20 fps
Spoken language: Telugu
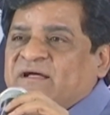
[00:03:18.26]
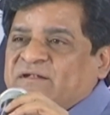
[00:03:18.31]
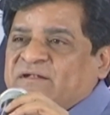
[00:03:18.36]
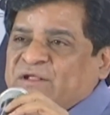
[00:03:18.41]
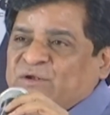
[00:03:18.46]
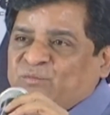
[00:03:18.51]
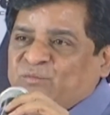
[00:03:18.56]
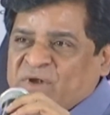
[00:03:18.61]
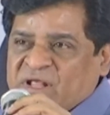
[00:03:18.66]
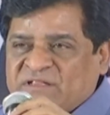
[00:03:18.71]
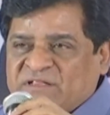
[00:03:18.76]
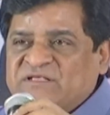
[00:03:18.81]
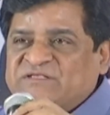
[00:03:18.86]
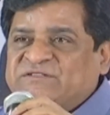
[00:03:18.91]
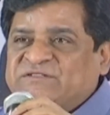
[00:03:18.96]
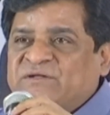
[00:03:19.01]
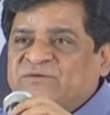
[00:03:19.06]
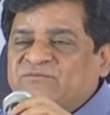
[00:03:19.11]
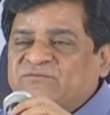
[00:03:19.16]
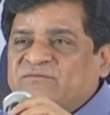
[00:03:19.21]
నేను
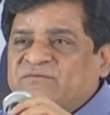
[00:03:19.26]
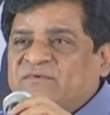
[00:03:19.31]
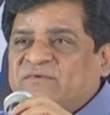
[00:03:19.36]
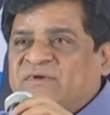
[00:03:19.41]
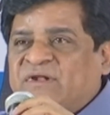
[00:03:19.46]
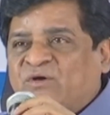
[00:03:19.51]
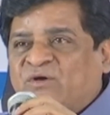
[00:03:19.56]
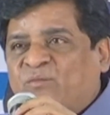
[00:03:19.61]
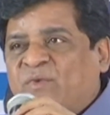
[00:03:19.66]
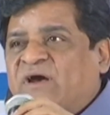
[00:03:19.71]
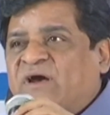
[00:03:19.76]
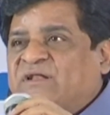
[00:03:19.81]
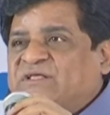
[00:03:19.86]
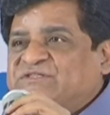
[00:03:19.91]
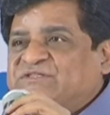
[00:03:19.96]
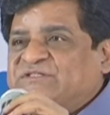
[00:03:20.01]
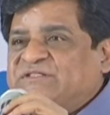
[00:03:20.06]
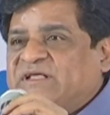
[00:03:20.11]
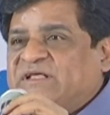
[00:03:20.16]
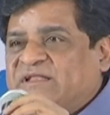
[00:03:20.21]
ప్రయత్నిస్తాను నాకు బాగా
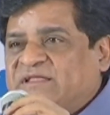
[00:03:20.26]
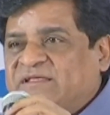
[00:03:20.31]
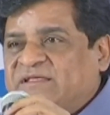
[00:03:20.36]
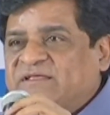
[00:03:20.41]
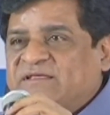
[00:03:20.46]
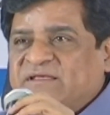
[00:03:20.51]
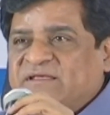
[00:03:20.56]
నచ్చింది అని